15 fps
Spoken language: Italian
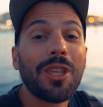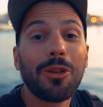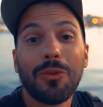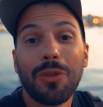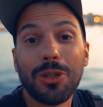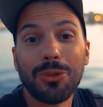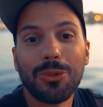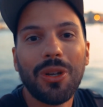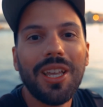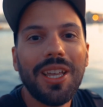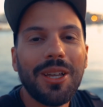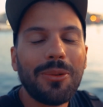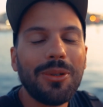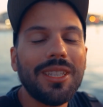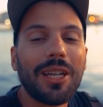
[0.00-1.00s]
non va su.
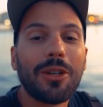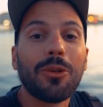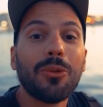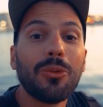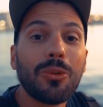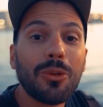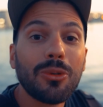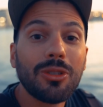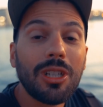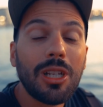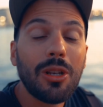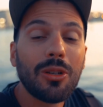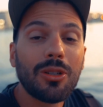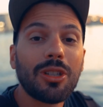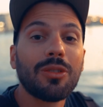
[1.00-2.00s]
Quindi ecco un
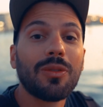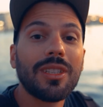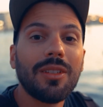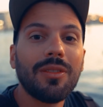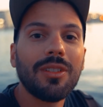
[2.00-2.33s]
consiglio se dovete